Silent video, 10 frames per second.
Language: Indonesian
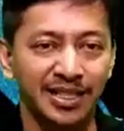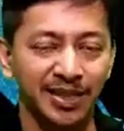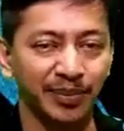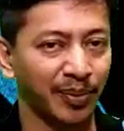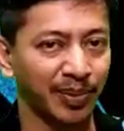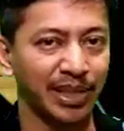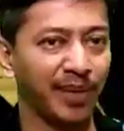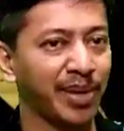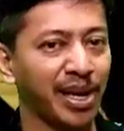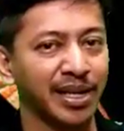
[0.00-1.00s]
sebelum
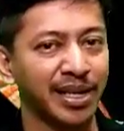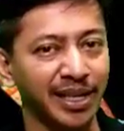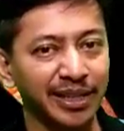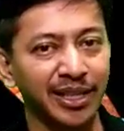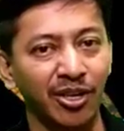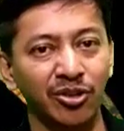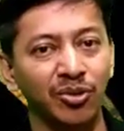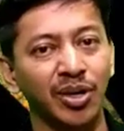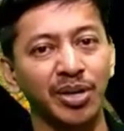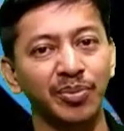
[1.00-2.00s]
kita mengakhiri
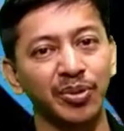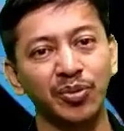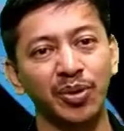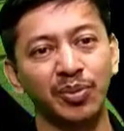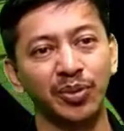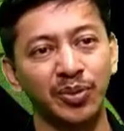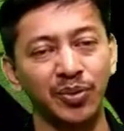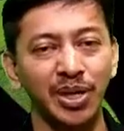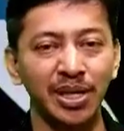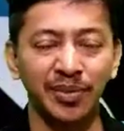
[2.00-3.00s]
tahun 2022
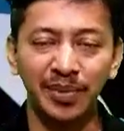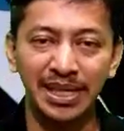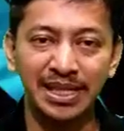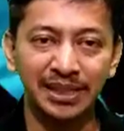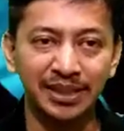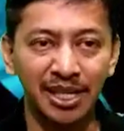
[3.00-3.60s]
dan menginjak